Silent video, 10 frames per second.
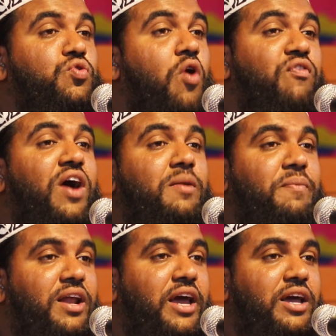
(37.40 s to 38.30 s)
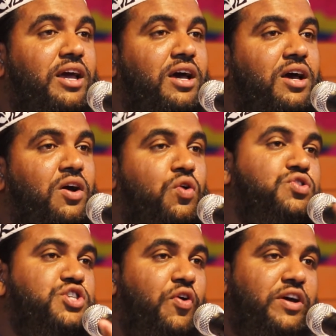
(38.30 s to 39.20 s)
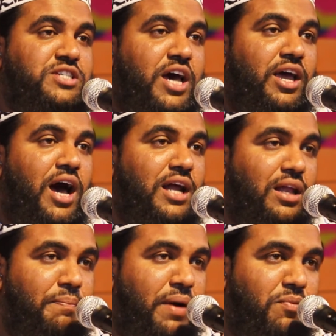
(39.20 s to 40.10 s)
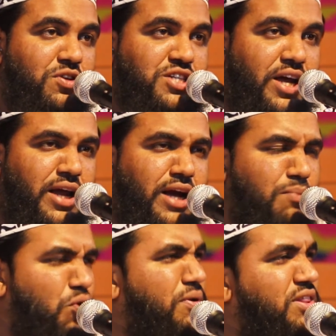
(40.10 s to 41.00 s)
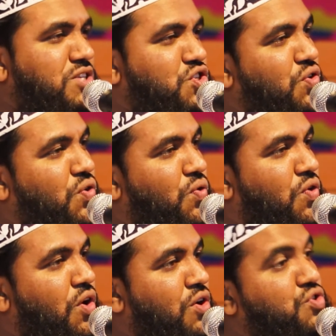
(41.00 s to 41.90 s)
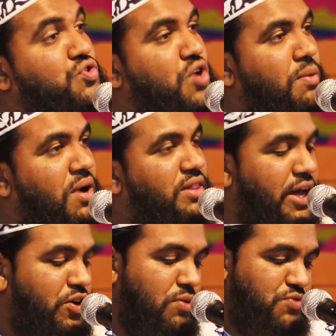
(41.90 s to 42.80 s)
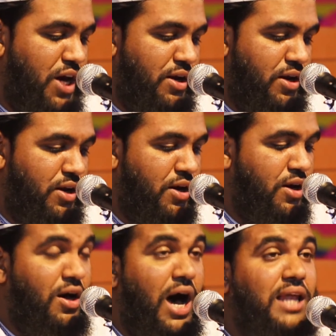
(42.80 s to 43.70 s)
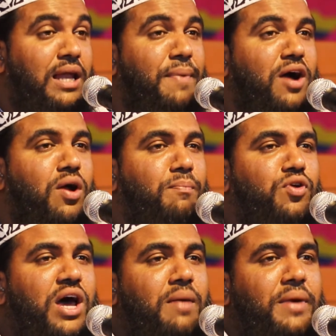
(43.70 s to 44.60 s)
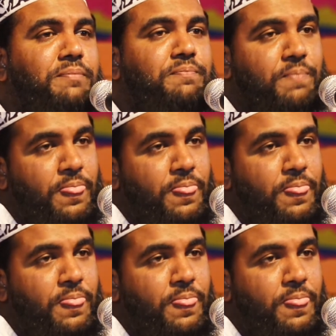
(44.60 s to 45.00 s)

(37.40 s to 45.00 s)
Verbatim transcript: অফার পেলেই খুশি হয়ে যায় আর আল্লাহ পাক বলছেন এটা মুমিনদের জন্য সুসংবাদ এই রমজান আল্লাহ পাক রব্বুল আলামিন